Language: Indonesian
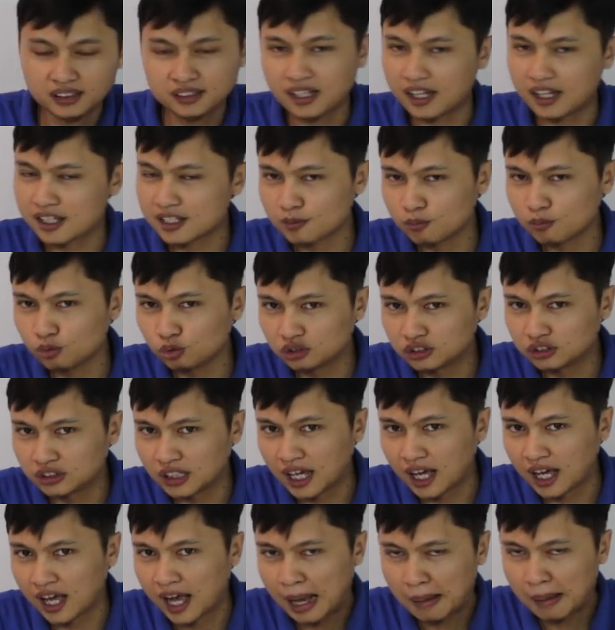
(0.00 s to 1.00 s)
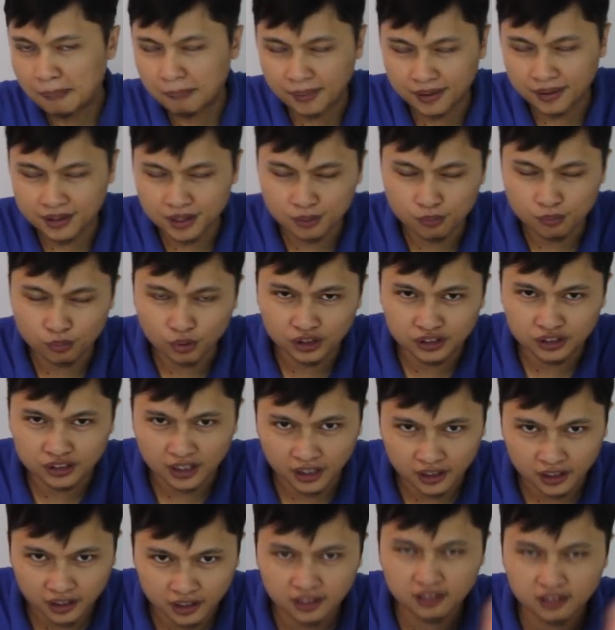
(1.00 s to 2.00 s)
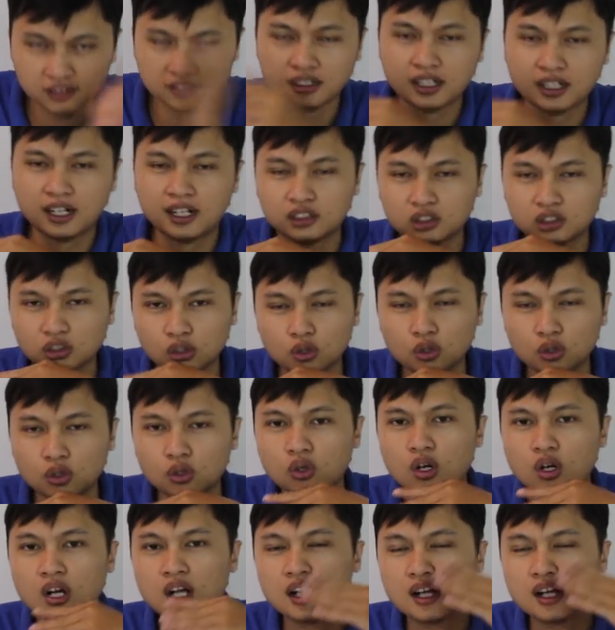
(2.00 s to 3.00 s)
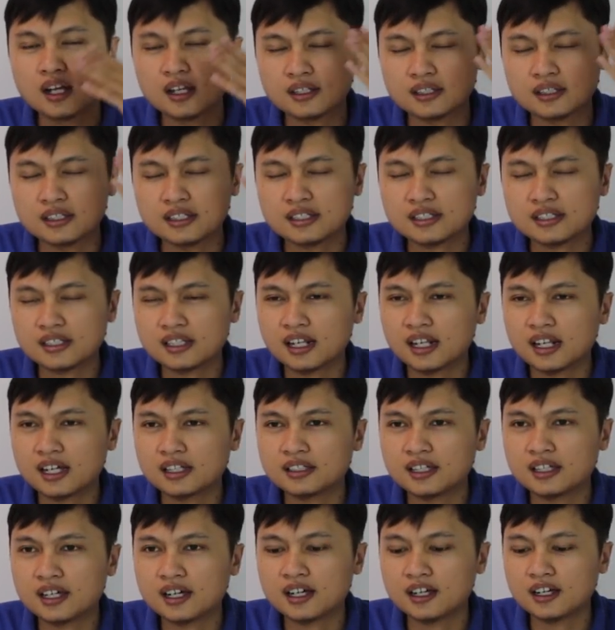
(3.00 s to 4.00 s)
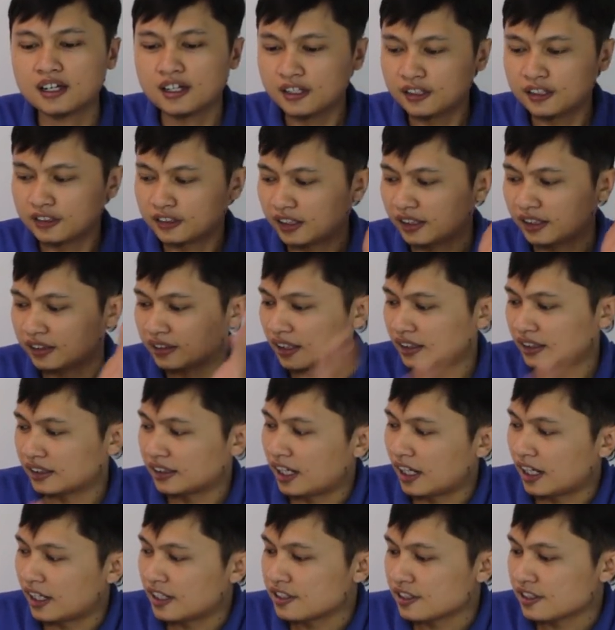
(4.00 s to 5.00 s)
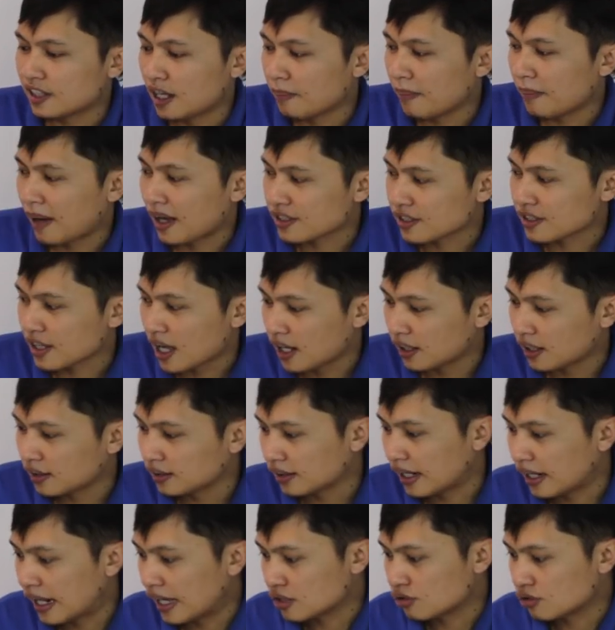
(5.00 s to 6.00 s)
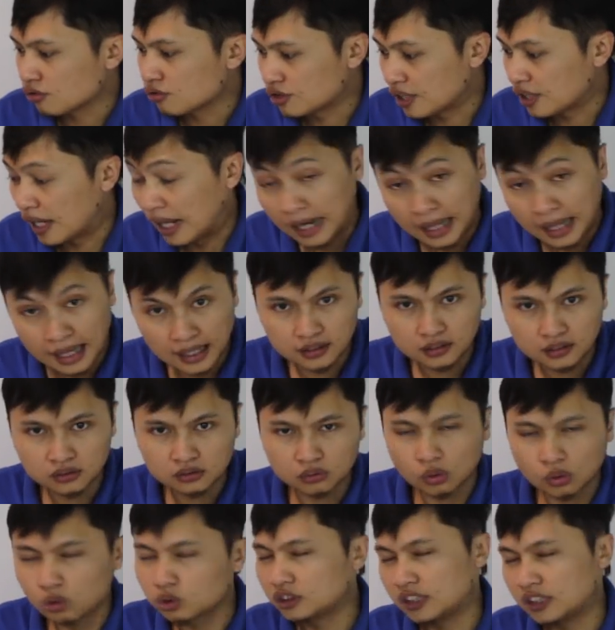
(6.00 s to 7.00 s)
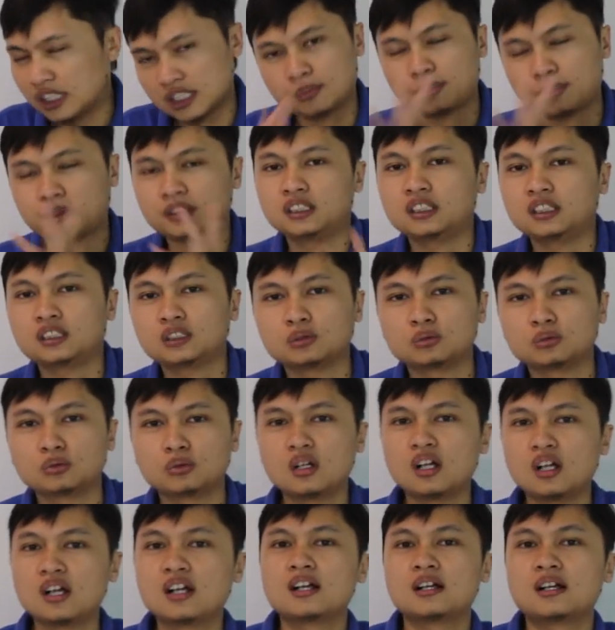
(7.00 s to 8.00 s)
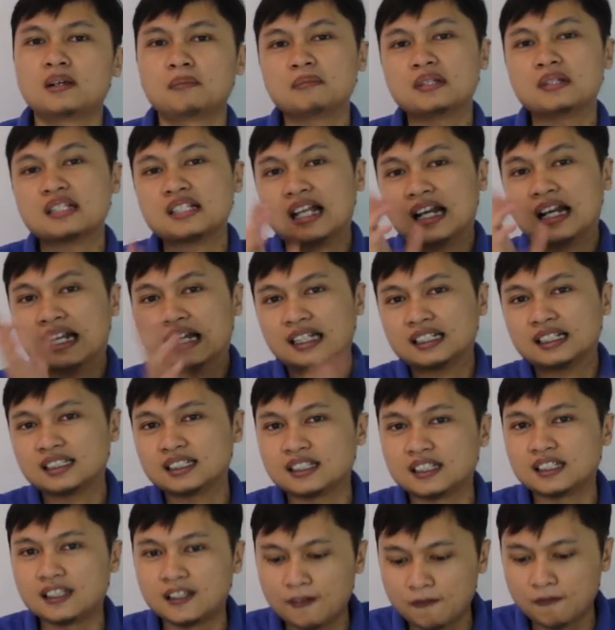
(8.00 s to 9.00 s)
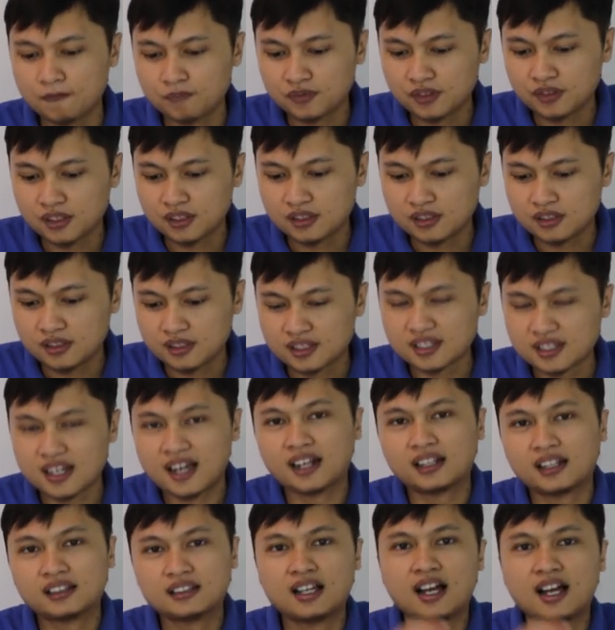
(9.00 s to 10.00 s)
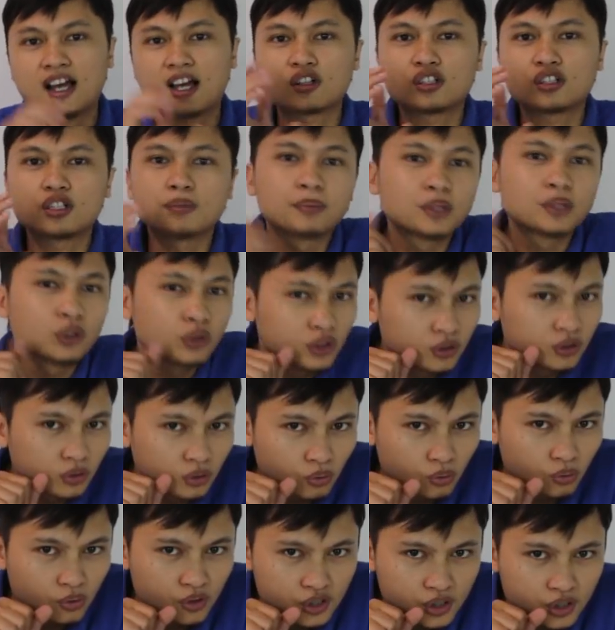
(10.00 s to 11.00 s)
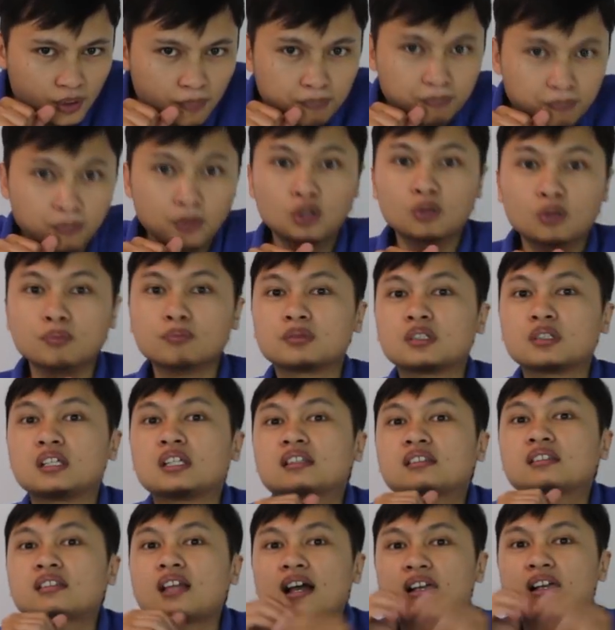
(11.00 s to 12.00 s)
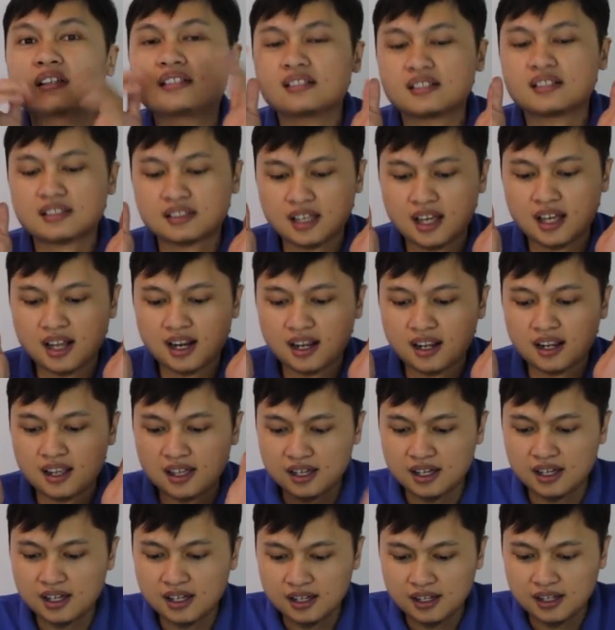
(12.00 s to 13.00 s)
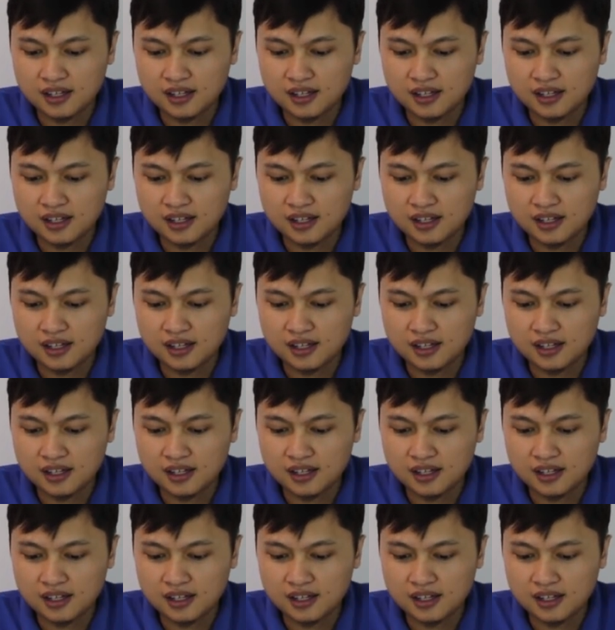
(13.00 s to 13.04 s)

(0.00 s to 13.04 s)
tidak semudah apa yang mungkin dari Intel atau istilahnya kita tinggal install pasang langsung jalan oh tidak seperti itu misalkan gini syarat yang harus dipenuhi dulu sebelum kita install